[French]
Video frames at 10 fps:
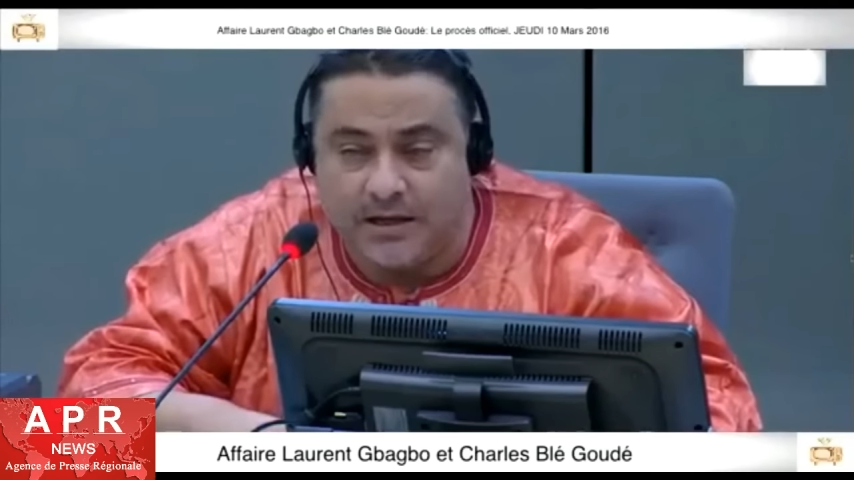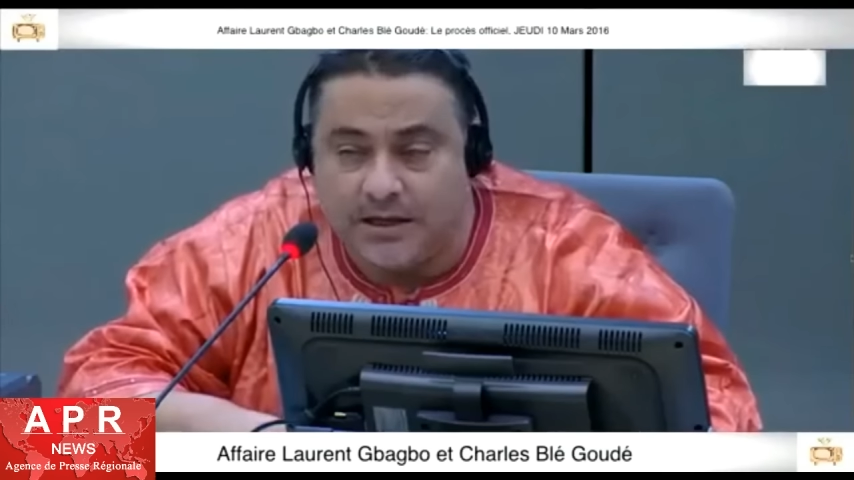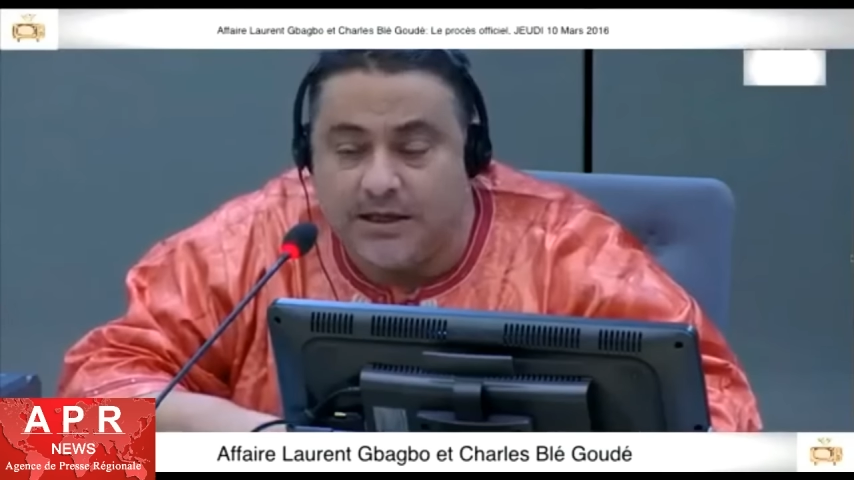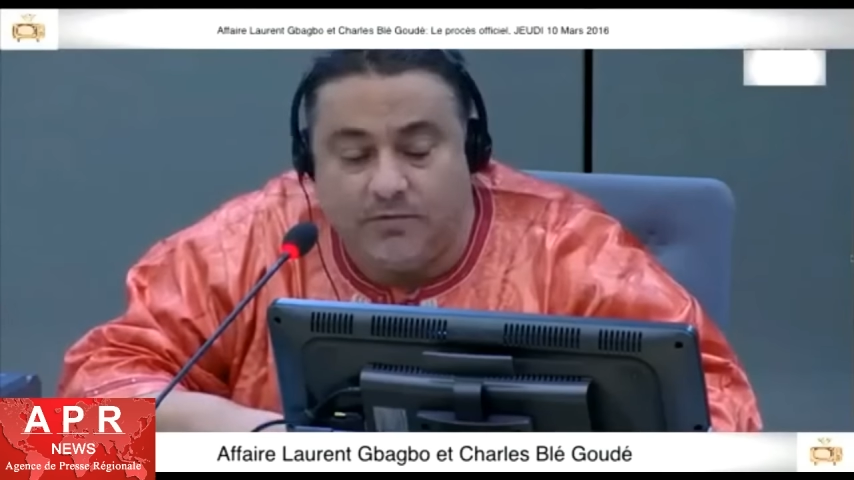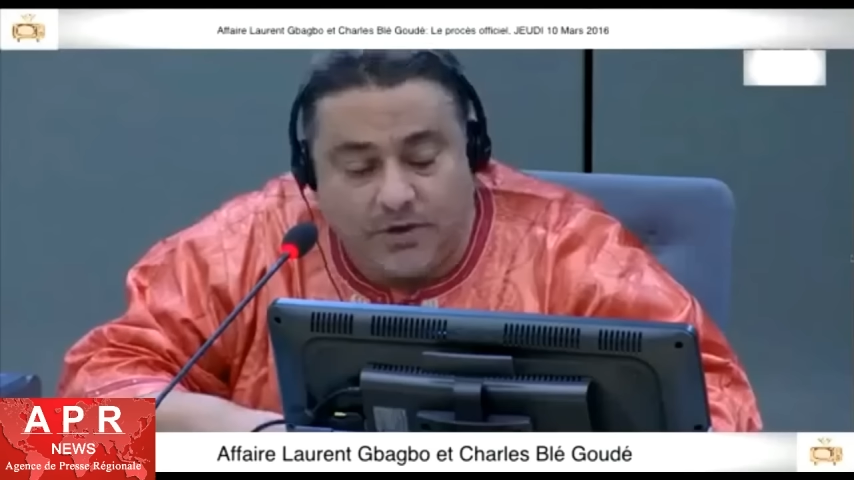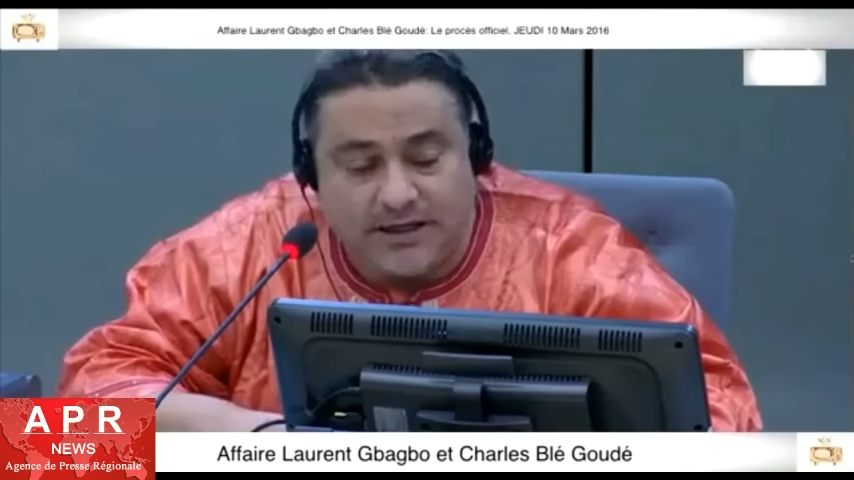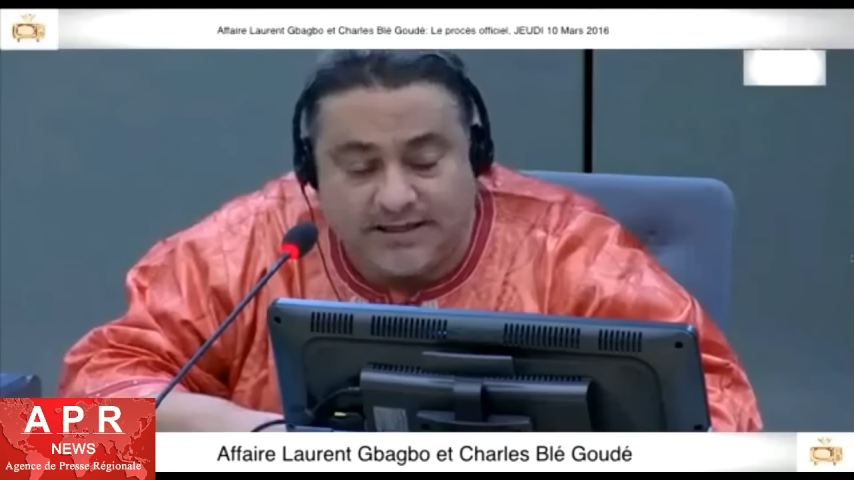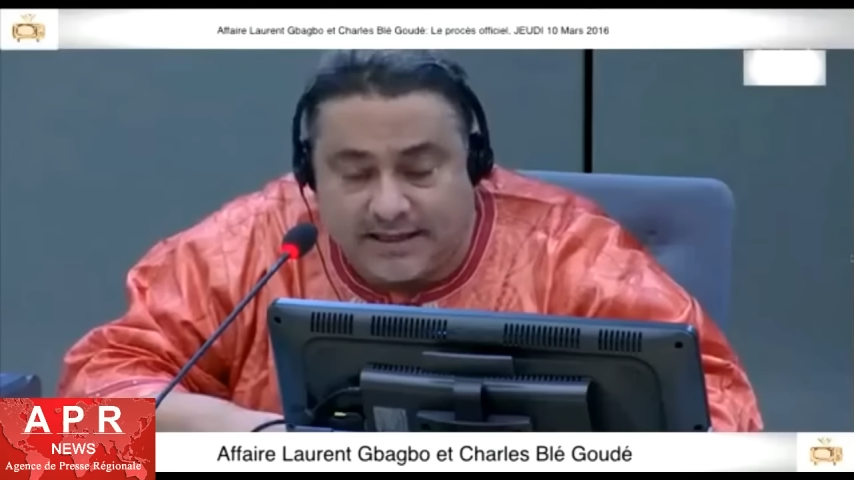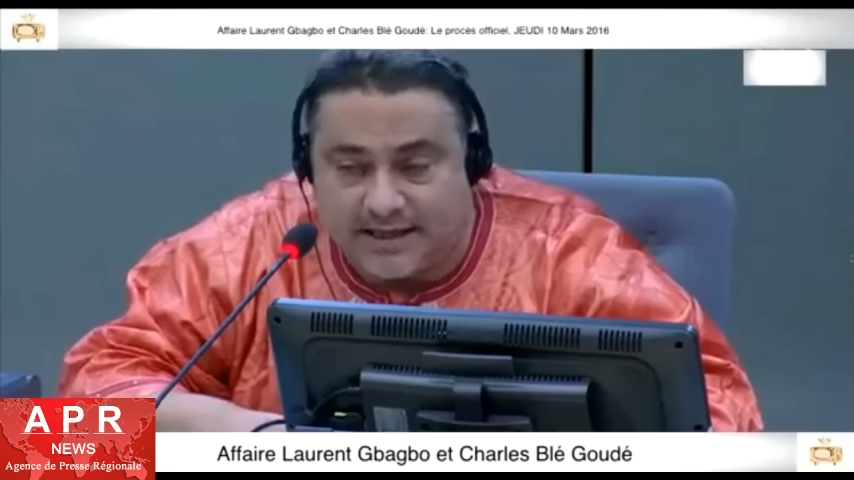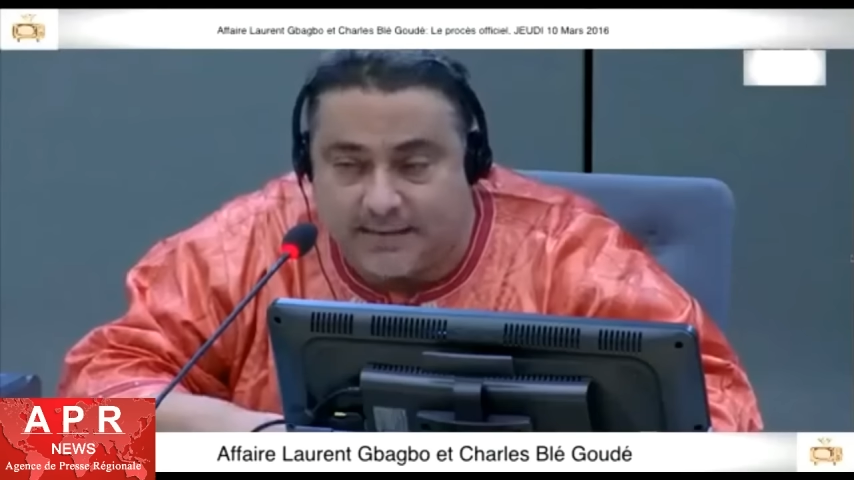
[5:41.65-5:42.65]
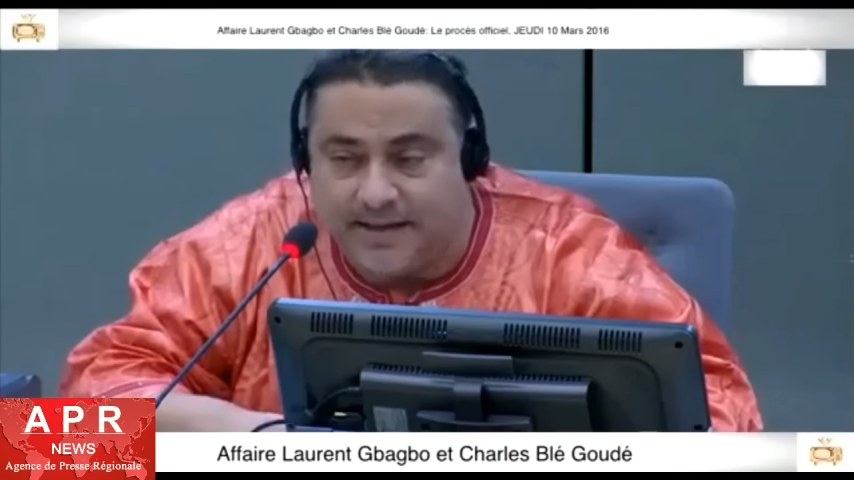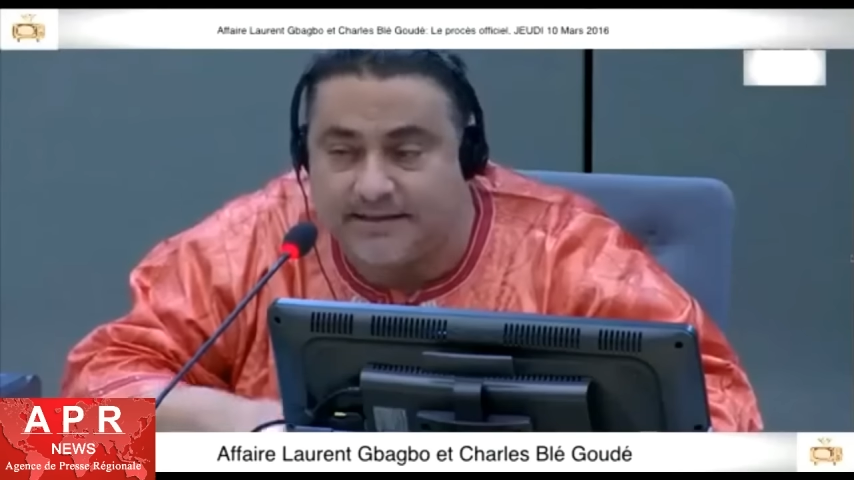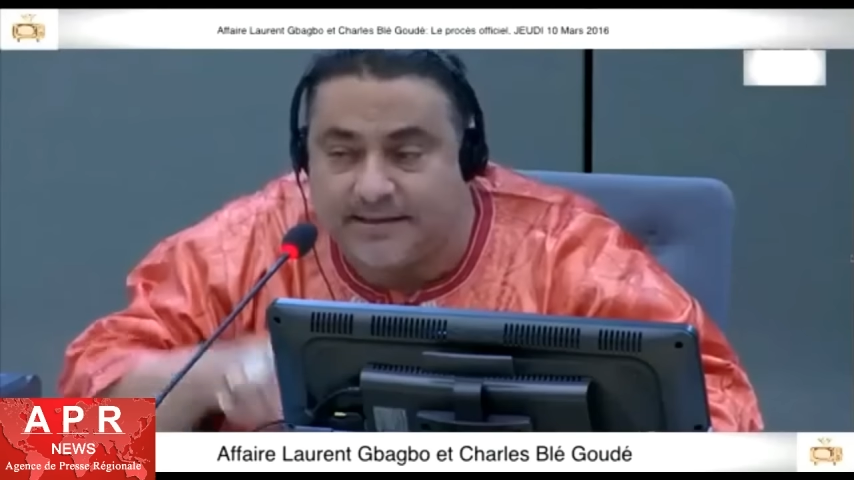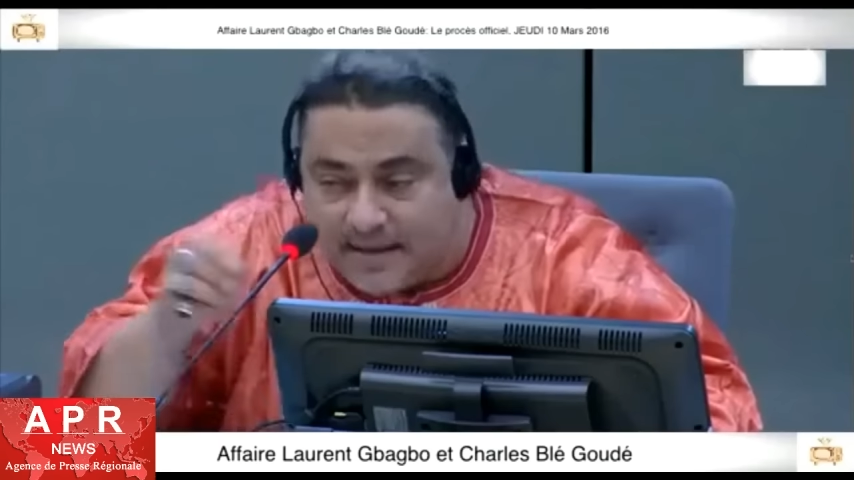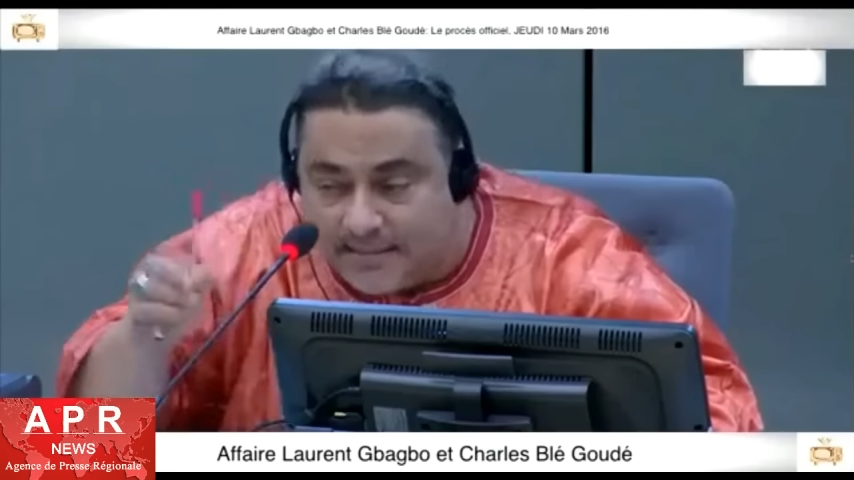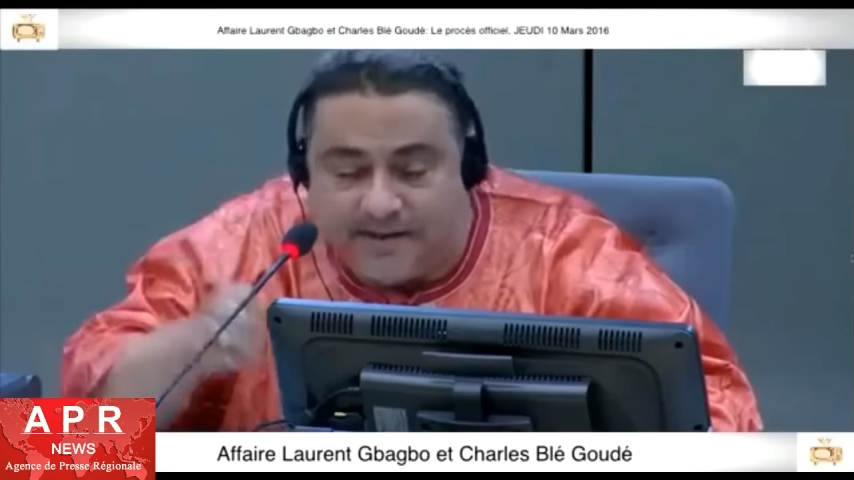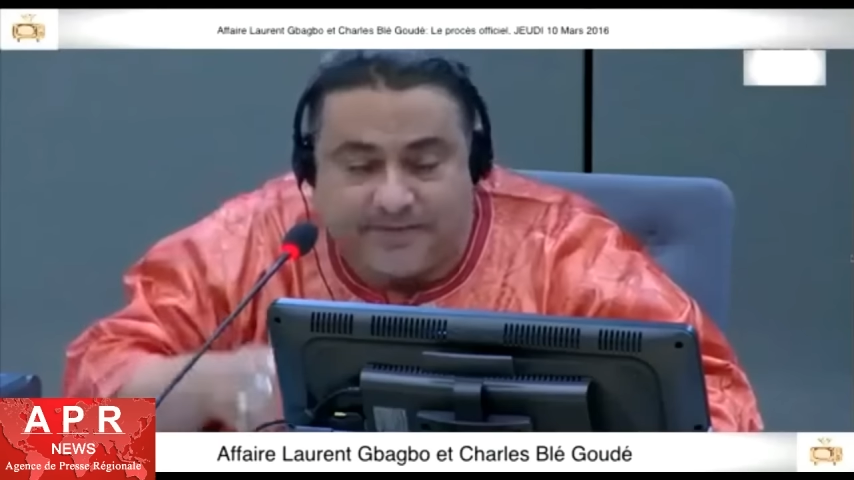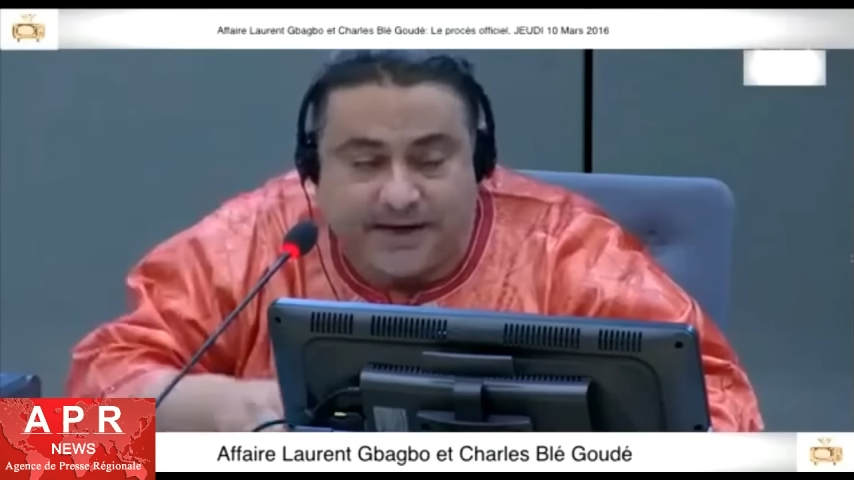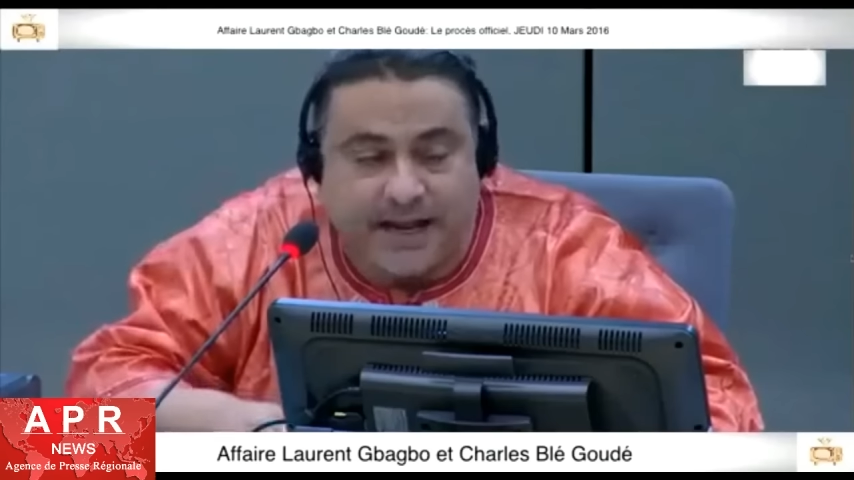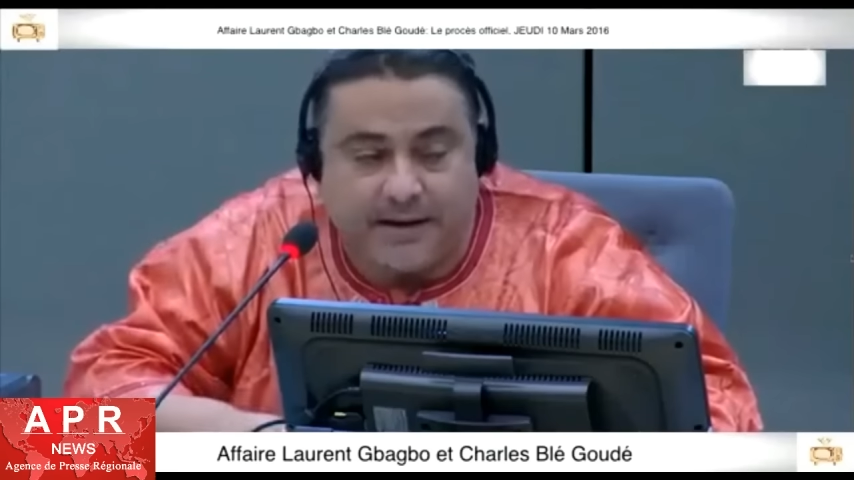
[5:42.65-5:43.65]
Il dit, oui, je sais très bien, c'est Sam
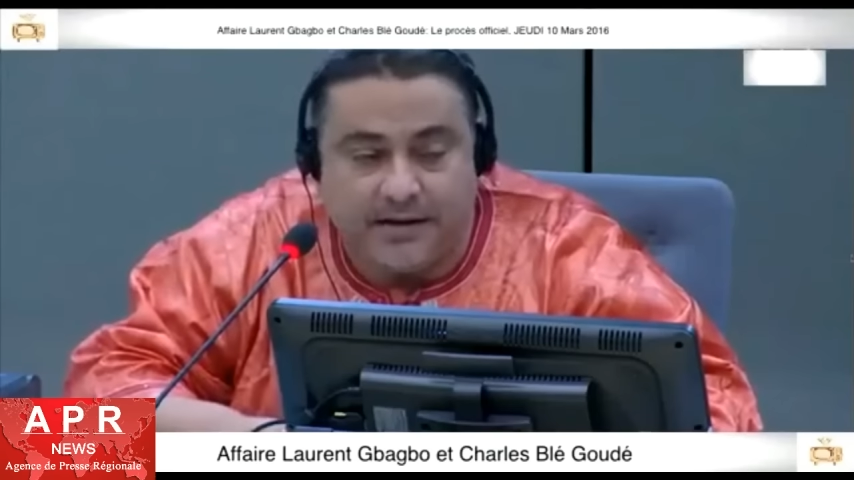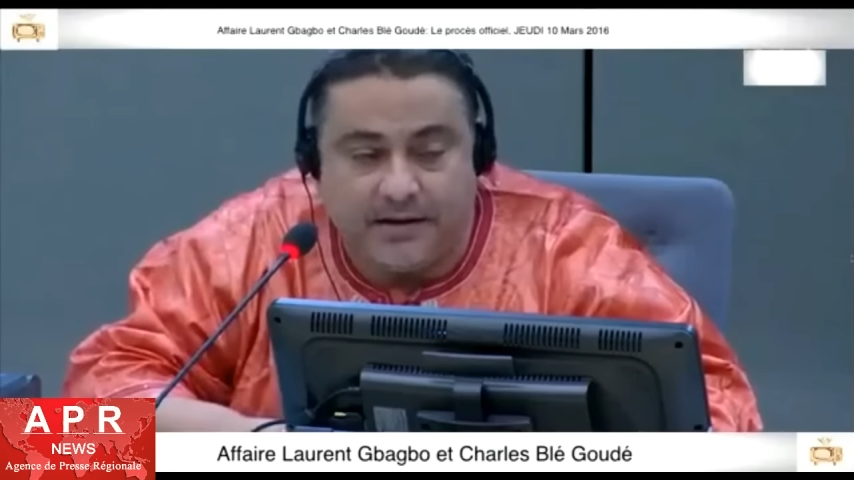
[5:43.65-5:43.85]
l'Africain.